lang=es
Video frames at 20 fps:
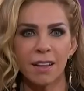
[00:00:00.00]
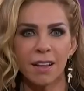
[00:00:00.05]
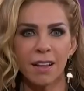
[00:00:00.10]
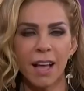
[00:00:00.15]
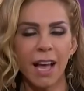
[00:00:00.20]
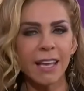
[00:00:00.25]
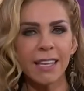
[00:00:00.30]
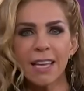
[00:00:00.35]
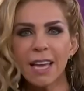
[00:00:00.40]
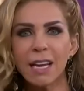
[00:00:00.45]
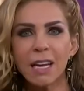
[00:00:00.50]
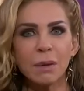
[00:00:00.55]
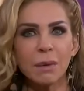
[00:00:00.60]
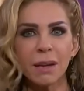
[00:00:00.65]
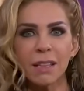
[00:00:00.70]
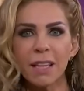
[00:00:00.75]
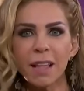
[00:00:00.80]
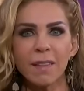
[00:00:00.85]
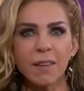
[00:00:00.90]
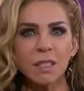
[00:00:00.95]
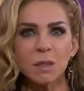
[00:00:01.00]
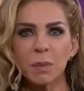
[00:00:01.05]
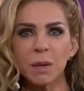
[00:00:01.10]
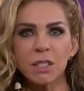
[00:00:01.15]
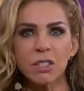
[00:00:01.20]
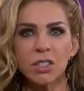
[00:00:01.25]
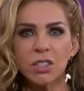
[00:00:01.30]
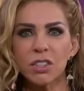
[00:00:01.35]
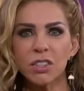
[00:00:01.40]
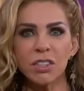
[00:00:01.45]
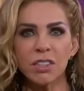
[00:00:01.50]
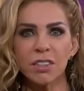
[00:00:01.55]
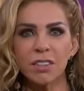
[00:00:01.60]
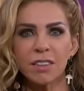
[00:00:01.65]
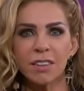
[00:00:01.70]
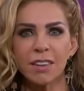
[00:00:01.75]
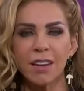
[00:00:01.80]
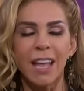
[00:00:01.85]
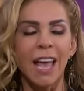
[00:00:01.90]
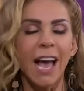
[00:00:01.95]
aquí hay libertad de expresión,
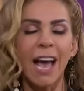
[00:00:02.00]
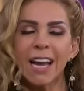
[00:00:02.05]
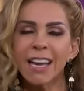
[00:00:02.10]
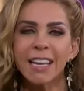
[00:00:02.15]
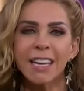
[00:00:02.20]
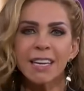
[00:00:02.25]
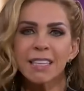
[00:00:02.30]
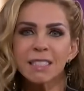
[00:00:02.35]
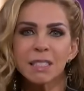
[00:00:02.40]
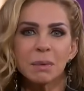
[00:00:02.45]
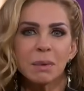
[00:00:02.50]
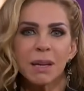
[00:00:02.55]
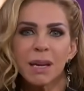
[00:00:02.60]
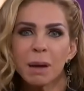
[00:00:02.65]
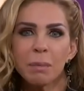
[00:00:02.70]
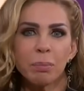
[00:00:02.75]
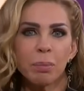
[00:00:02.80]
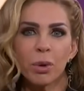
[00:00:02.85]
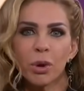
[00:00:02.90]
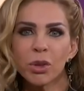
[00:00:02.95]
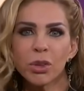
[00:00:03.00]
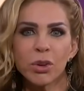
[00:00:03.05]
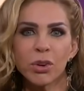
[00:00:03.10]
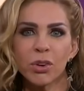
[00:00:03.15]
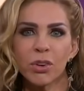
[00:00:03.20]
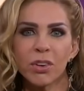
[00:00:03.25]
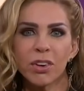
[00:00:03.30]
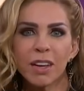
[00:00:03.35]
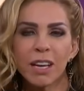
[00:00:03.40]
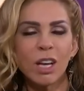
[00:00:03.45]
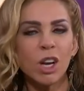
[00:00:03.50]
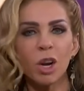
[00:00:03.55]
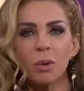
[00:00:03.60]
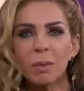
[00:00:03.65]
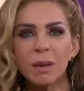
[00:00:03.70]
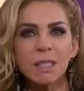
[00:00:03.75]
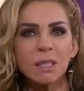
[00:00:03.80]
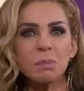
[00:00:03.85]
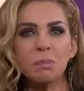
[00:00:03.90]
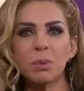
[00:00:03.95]
aquí reciben apoyo y lo
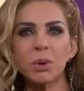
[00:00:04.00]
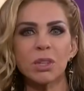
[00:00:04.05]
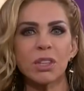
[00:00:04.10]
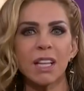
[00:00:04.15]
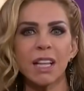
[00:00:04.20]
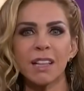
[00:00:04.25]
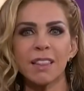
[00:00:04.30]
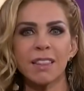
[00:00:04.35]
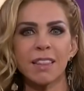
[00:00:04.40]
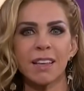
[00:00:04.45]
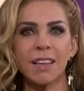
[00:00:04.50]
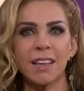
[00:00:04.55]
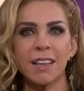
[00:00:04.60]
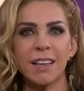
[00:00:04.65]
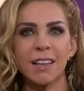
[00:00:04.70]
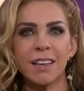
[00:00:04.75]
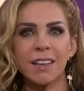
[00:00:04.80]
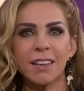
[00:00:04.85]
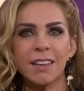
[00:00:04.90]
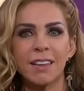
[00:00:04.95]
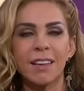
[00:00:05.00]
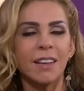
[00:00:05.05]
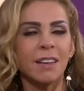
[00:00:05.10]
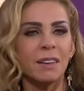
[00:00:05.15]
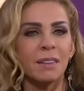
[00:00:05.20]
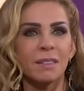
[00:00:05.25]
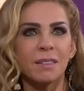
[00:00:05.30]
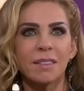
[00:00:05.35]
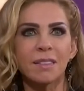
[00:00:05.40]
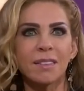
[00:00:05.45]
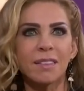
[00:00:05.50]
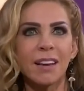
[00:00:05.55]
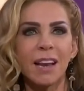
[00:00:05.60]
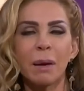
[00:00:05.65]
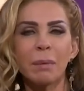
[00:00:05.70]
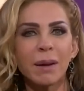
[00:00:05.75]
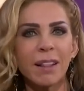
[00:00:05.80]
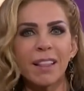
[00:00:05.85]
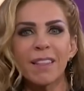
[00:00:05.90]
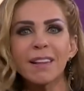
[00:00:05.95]
más importante, la
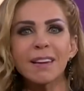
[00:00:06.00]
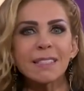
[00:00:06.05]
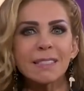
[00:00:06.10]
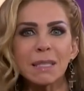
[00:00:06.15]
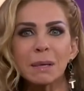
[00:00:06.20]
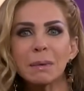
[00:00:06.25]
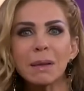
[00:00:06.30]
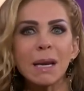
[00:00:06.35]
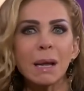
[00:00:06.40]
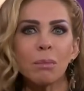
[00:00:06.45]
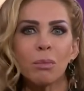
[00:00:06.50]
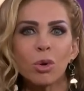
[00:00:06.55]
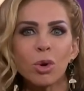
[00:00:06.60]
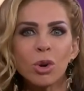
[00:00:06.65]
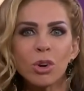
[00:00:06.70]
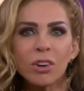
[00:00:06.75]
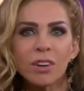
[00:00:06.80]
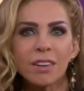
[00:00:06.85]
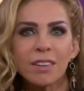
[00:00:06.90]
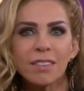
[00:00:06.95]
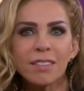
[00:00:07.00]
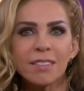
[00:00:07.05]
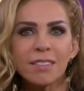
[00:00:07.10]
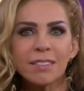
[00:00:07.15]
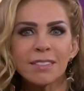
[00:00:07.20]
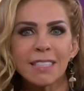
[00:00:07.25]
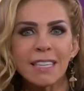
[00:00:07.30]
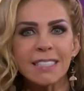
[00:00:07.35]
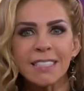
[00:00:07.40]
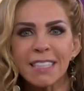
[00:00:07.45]
verdad reciben amor, se